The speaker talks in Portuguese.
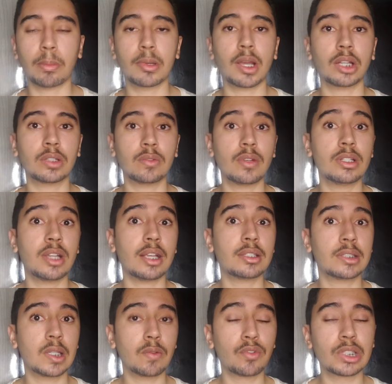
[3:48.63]
O aplicativo já é
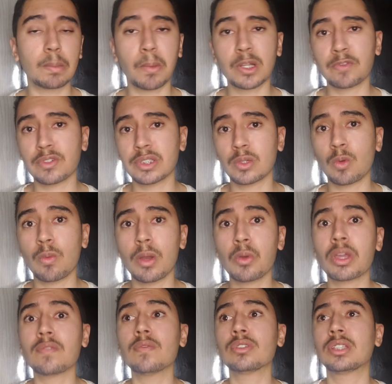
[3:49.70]
seu, você pode fazer com
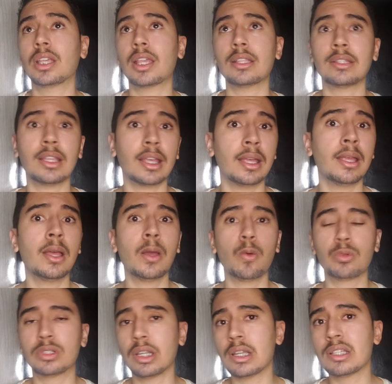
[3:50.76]
ele o que você quiser,
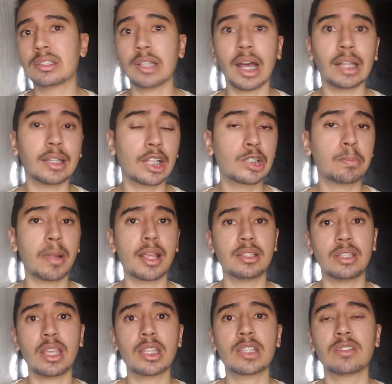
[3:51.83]
utilizar, dar de
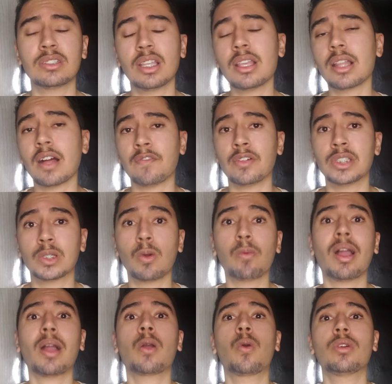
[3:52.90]
presente, sei lá, fazer
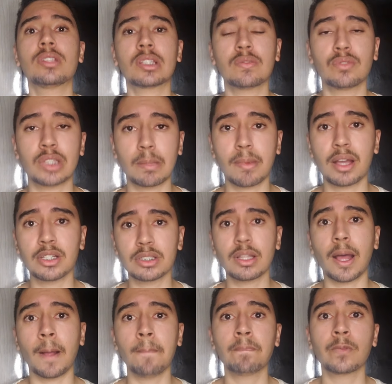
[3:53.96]
qualquer coisa que você
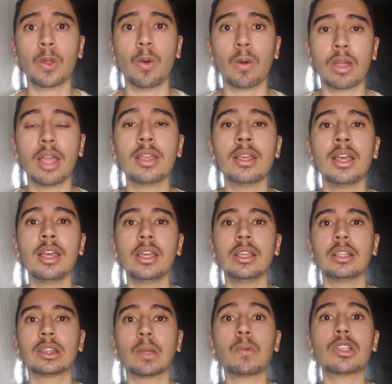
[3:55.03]
imaginar, ok?
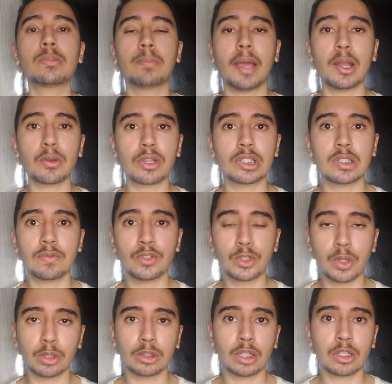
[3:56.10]
Então espero que esse
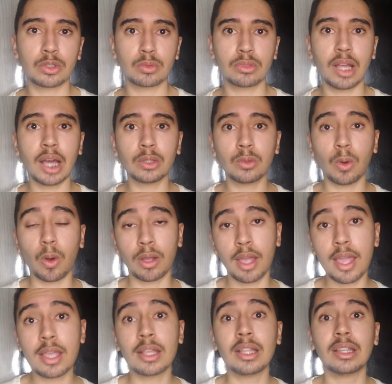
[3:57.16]
vídeo tenha te ajudado,
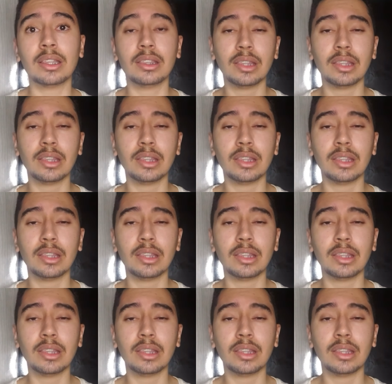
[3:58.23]
ok?